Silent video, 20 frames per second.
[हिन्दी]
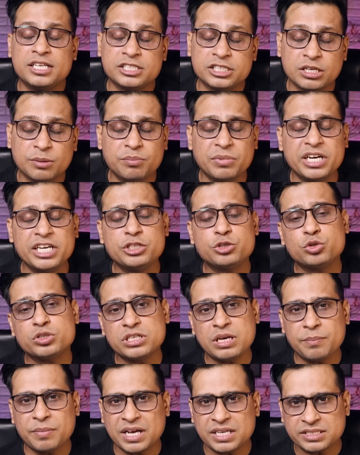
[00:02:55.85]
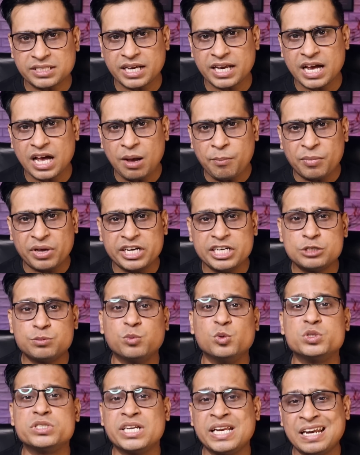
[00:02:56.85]
जब मनीष उसके पास गया मनीष
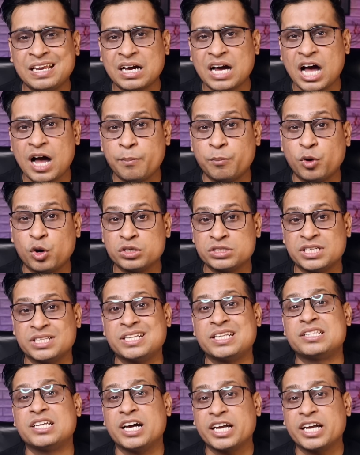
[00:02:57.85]
पूछने लगा आप बहुत ज़्यादा